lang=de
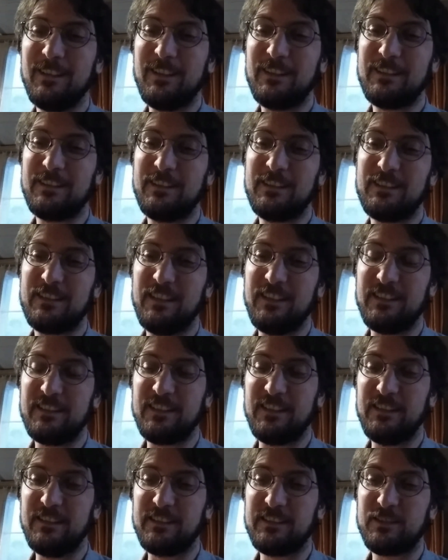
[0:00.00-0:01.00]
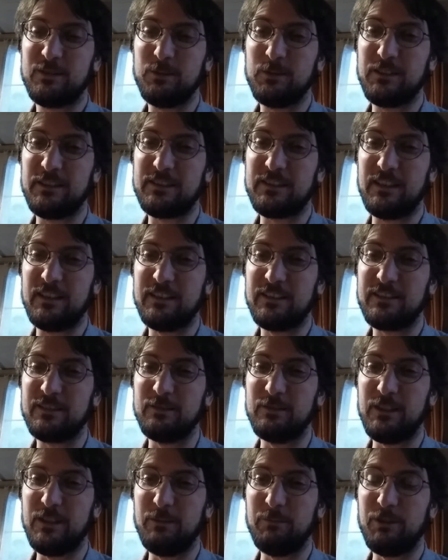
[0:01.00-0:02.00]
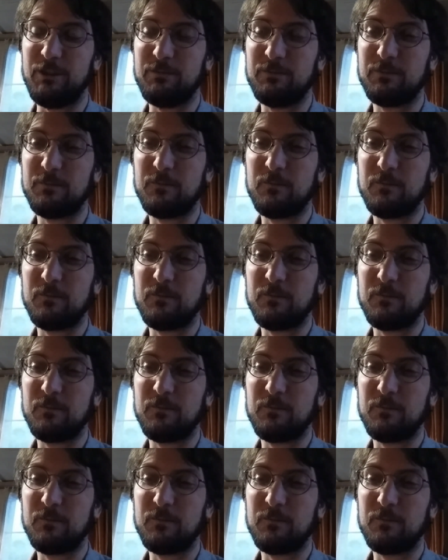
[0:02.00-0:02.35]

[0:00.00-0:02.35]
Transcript: die Existenz eines Gottes anzunehmen.